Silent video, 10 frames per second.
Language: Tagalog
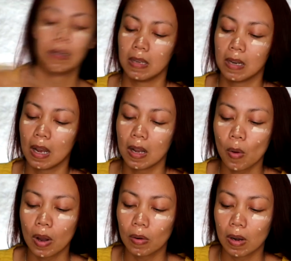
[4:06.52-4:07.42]

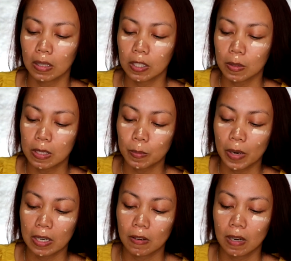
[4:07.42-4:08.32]
Ginagawa ko lang,
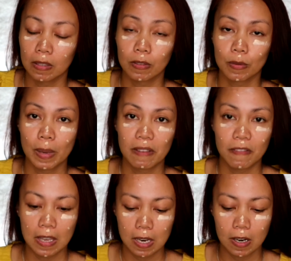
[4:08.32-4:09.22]
sinispread ko lang through my
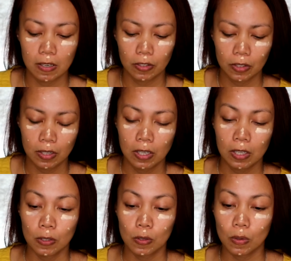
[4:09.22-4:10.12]
fingers.
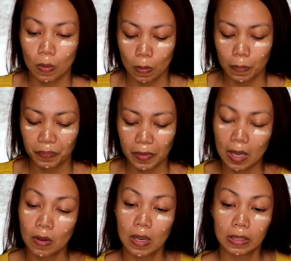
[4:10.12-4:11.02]
So,
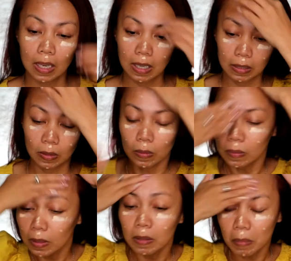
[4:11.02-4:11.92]
ano lang talaga to.
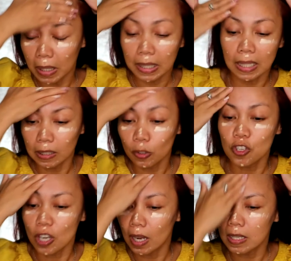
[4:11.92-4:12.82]
Maganda to
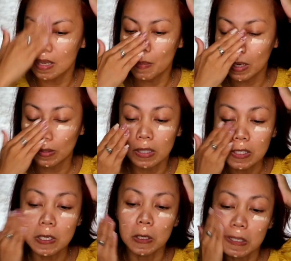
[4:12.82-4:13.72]
siya kasi meron din
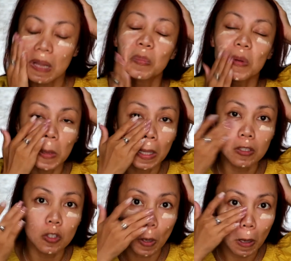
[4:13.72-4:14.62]
siyang sun
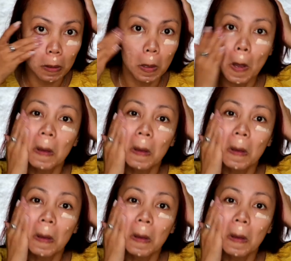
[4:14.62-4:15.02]
protection.